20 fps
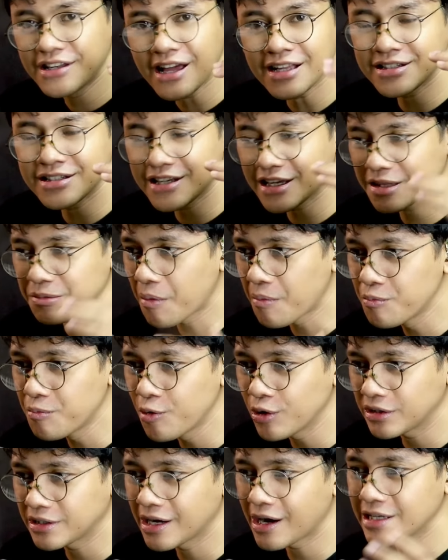dahsyat
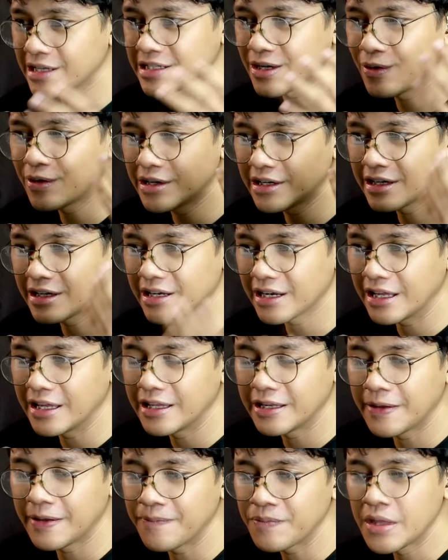membuat kekacauan negeri
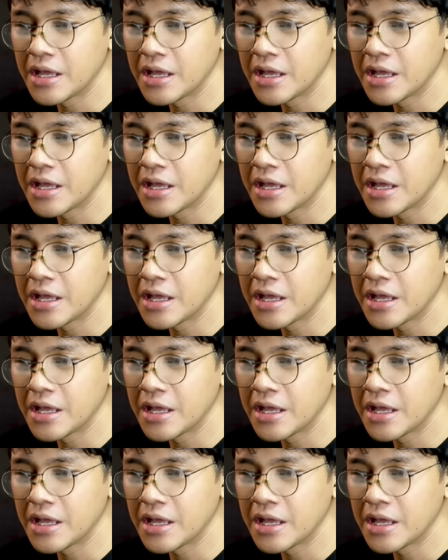ini,